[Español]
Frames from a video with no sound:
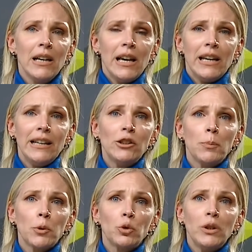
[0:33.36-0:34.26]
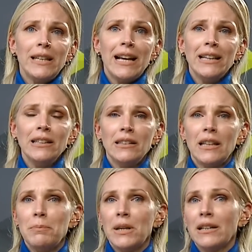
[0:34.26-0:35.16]
en esta oportunidad,
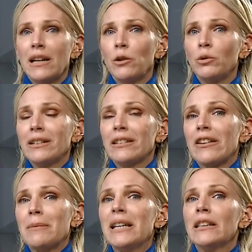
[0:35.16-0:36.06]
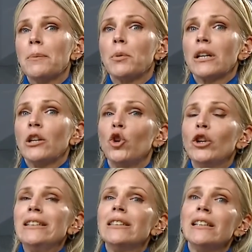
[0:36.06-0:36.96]
también algunas herramientas, porque no
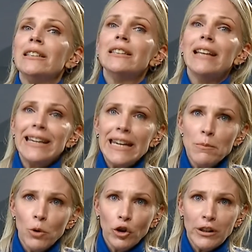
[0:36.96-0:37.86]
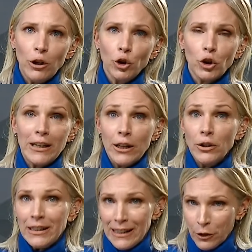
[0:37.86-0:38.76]
intentaremos del otro
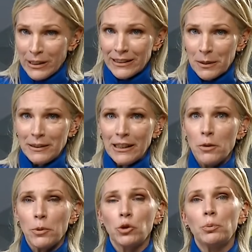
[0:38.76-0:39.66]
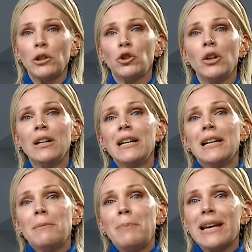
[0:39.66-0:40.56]
lado y del lado del entrevistado, por supuesto,
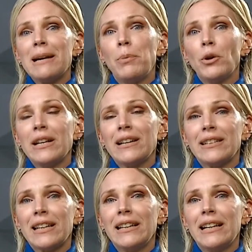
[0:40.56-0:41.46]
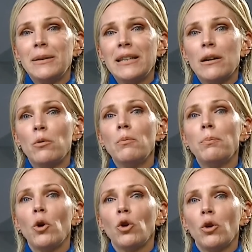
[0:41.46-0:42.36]
para poder hacer la vida un
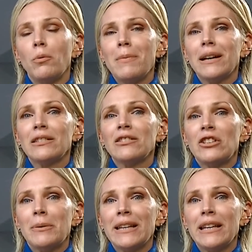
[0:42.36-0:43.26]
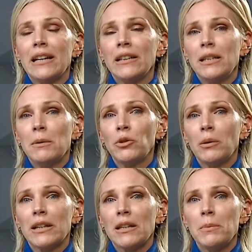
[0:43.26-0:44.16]
poco más llevadera. Y vamos a
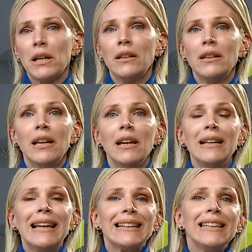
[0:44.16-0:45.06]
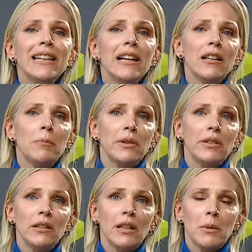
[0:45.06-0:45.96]
hablar también de la gira del
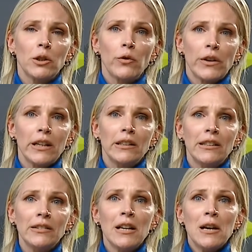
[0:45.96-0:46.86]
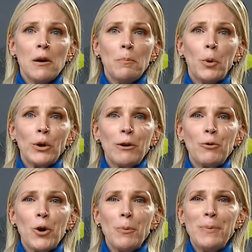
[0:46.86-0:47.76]
presidente Alberto Fernández por
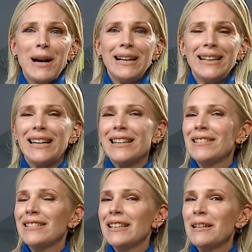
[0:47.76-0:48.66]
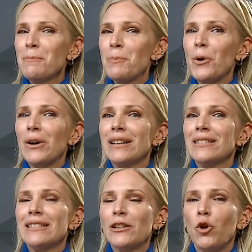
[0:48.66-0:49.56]
Europa. Quédense,
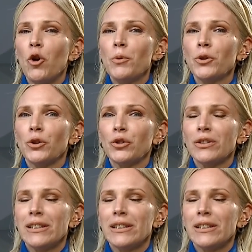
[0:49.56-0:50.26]
pónganse cómodos,